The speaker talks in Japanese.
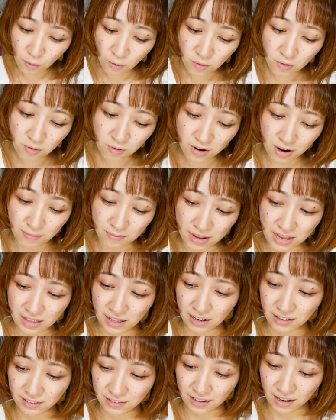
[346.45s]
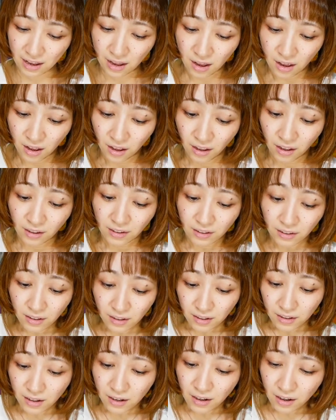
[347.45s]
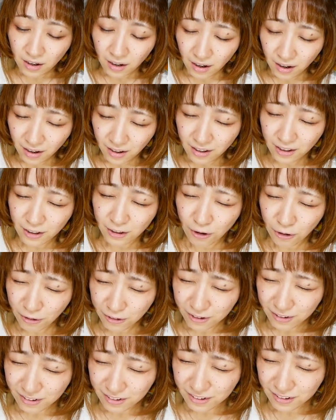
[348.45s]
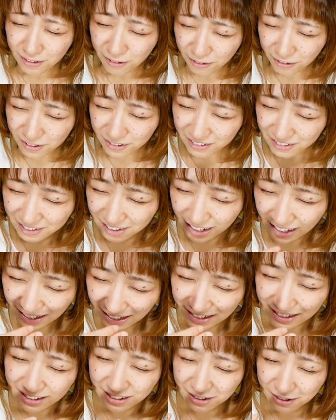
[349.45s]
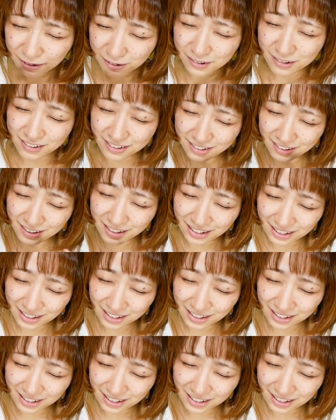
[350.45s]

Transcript: 文言が見えてですね「よくよくんがよくん